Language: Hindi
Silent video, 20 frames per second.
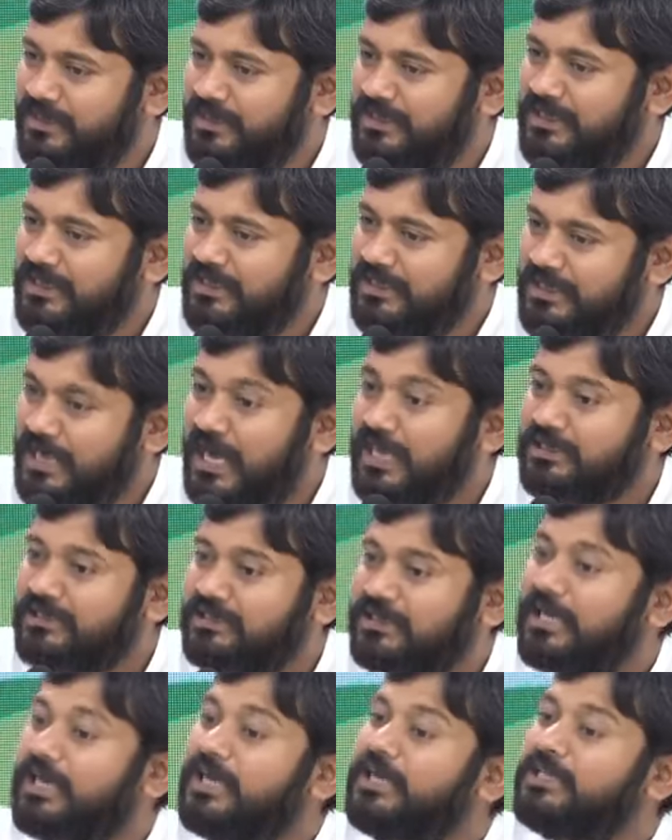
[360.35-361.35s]

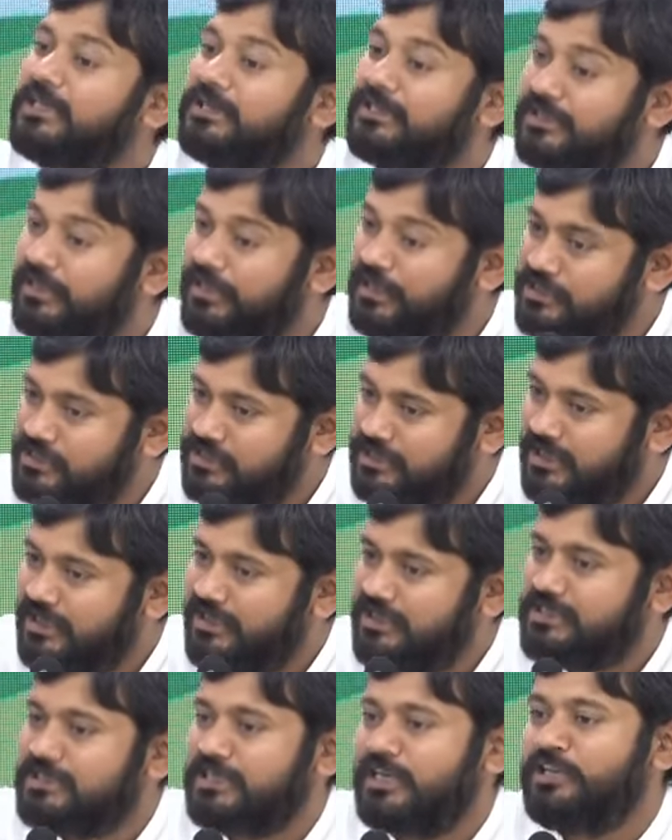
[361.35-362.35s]
यात्रा देश के
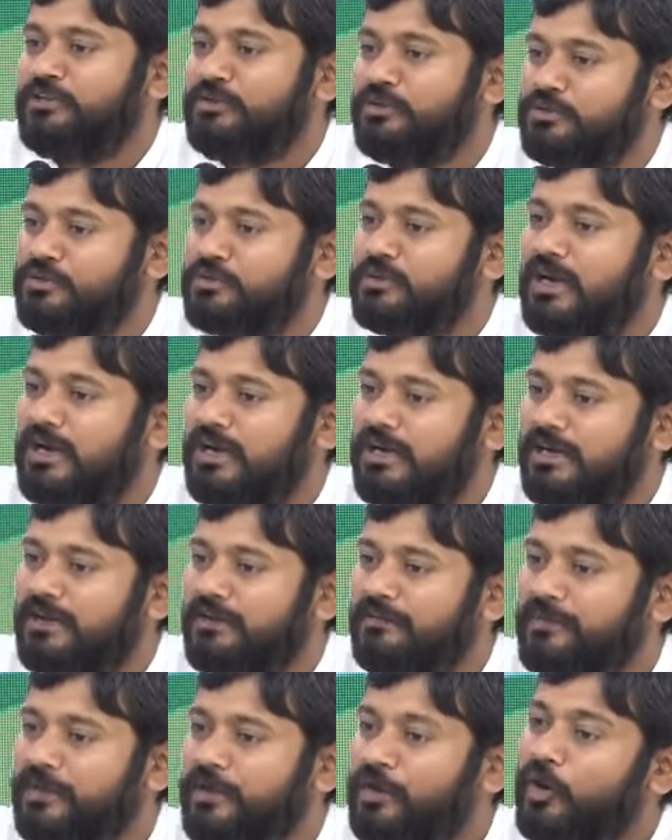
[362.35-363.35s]
लिए सहज हो चुका है
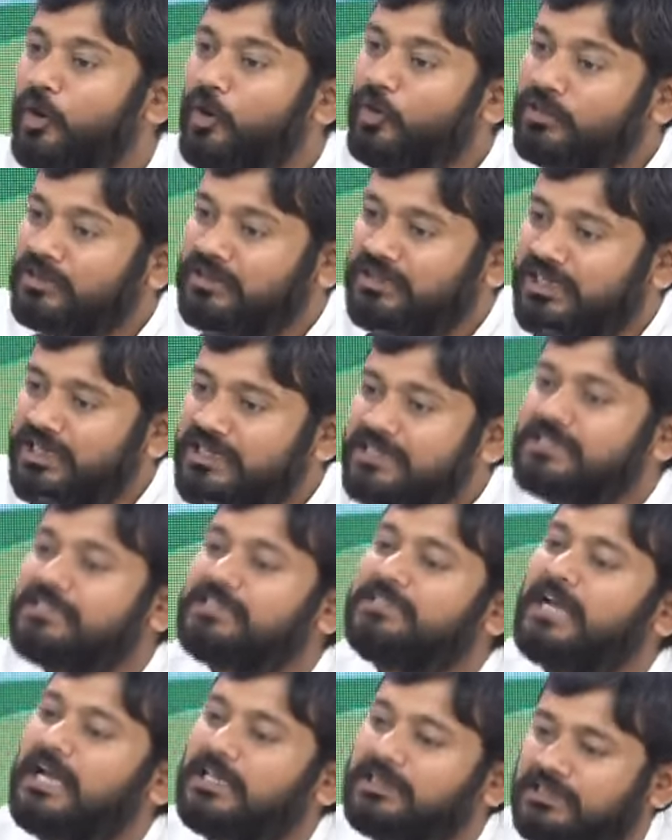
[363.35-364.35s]
और देश
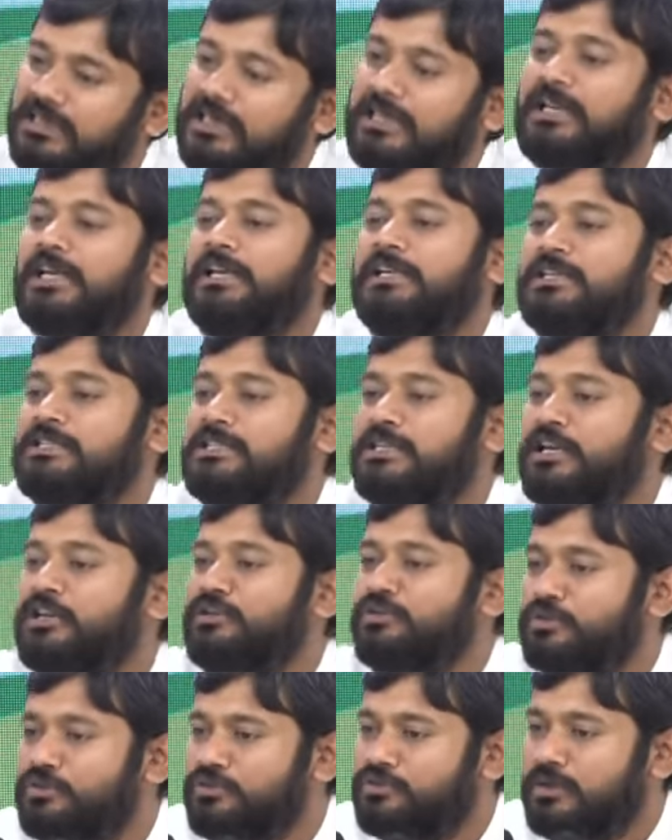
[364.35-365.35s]
यात्रा के लिए
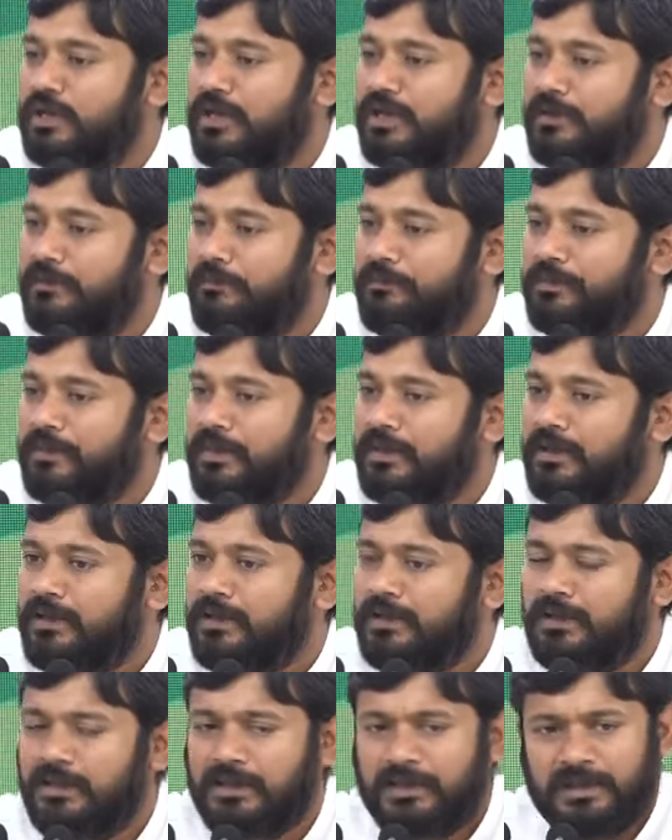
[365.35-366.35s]
सहज हो चुका है
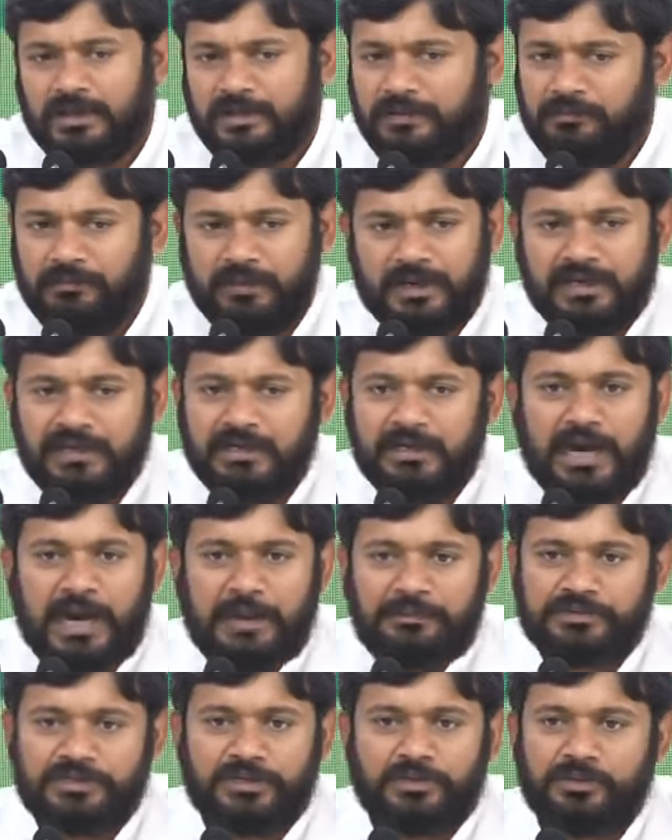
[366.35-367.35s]
मैं
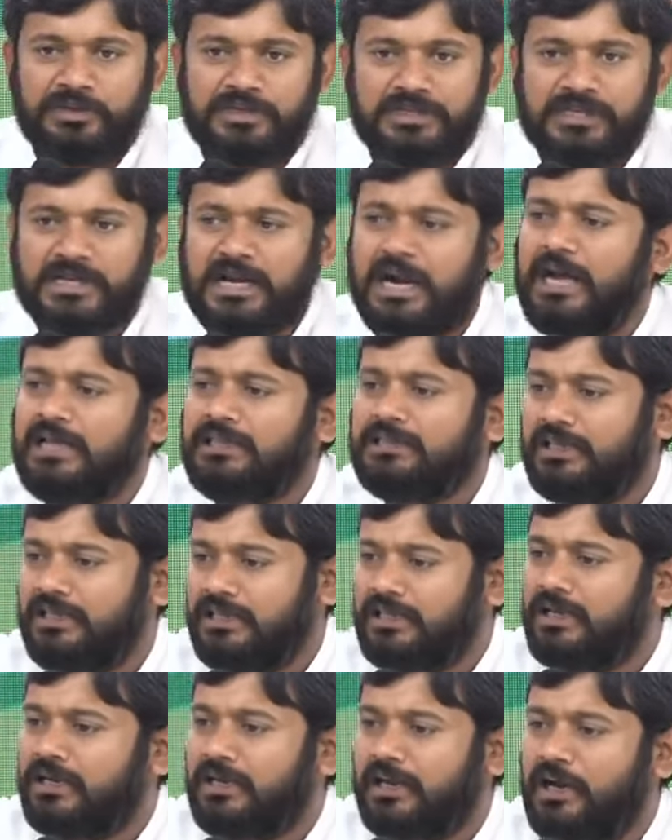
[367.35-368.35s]
आपसे कोई शिकायत
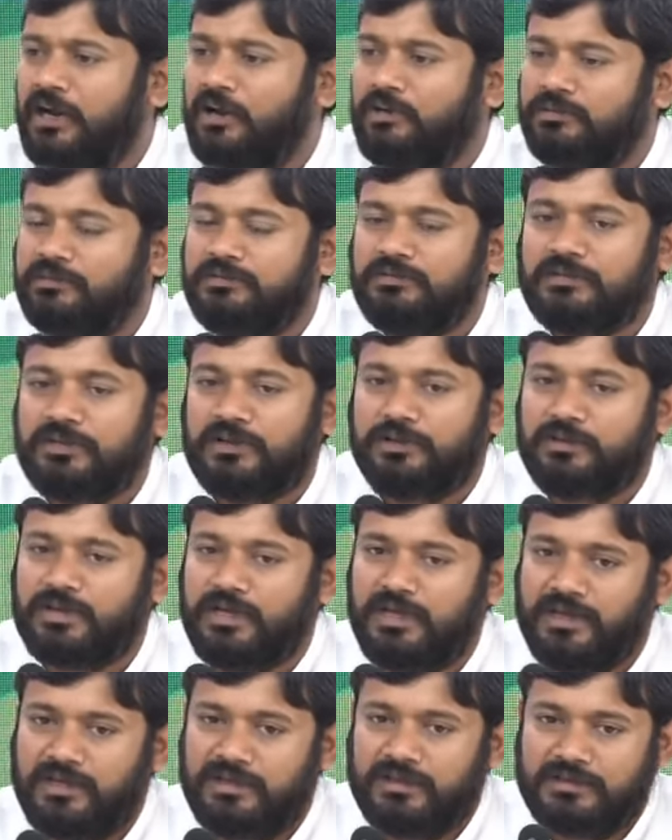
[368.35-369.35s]
नहीं कर रहा हूँ
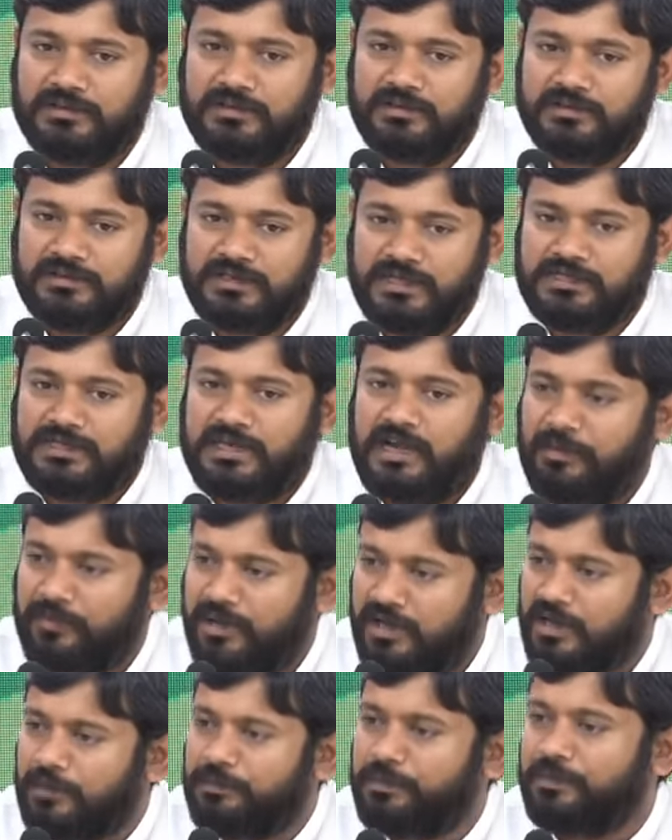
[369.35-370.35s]
क्योंकि जैसे
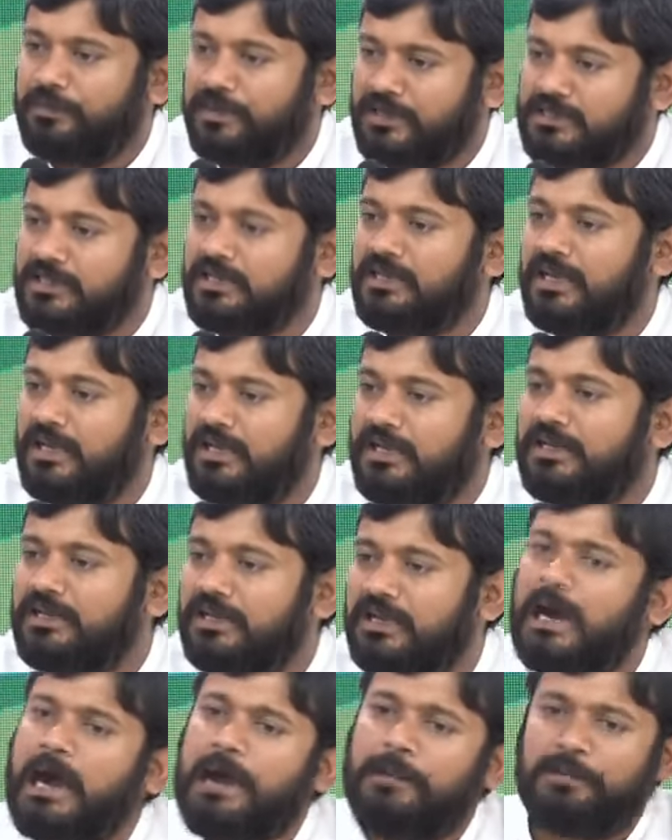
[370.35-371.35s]
हमारा प्रोफेशन है
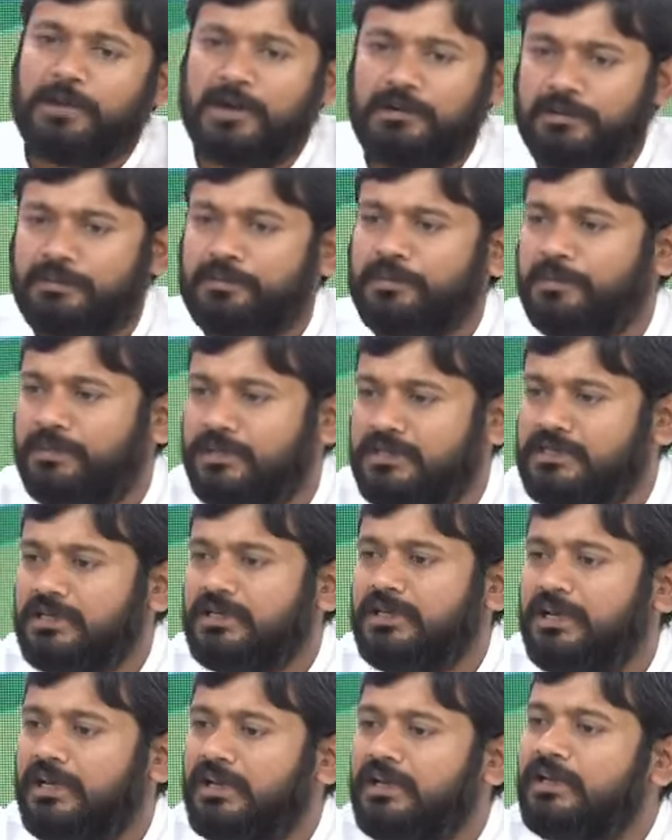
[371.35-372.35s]
आपका भी
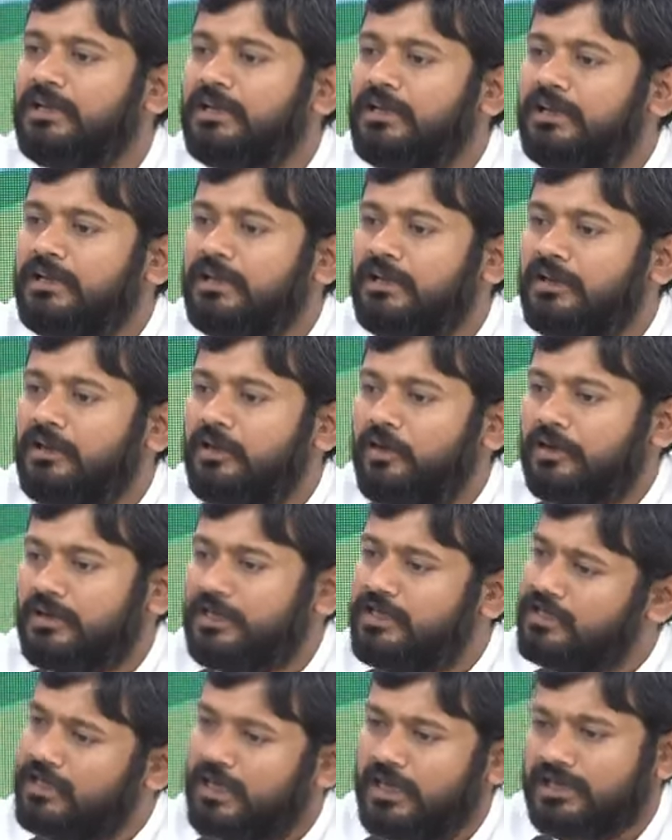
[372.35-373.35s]
प्रोफेशन है और
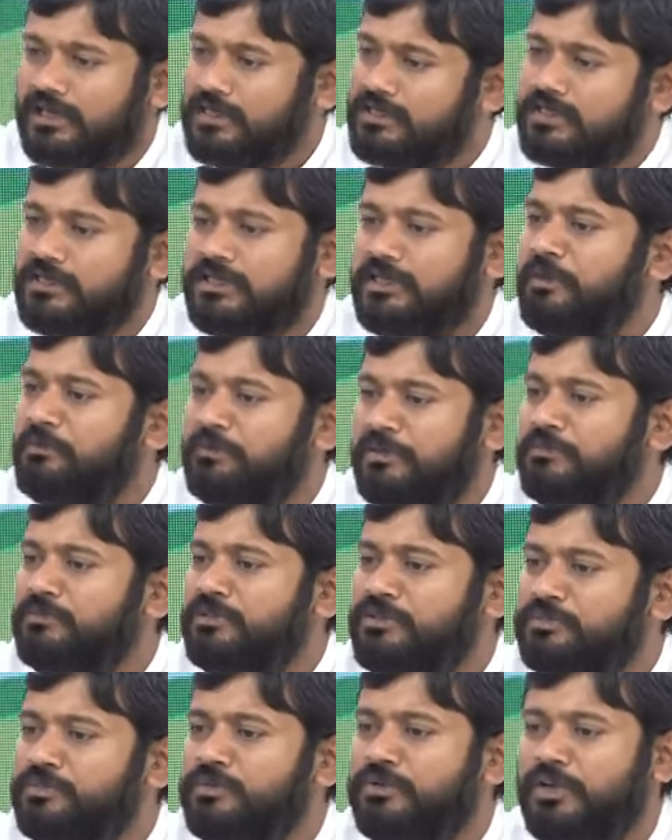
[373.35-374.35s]
हर किसी की अपनी
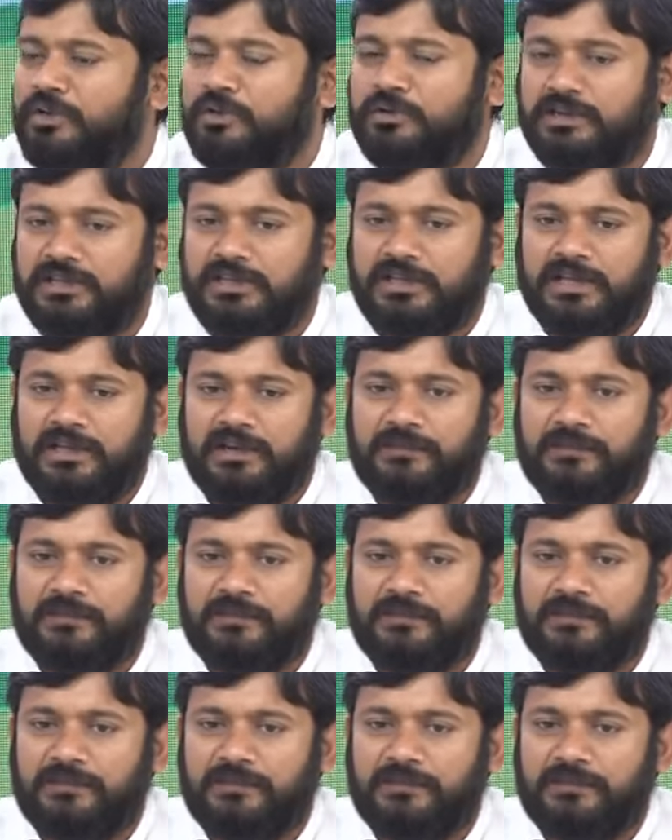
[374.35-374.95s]
मजबूरी होती है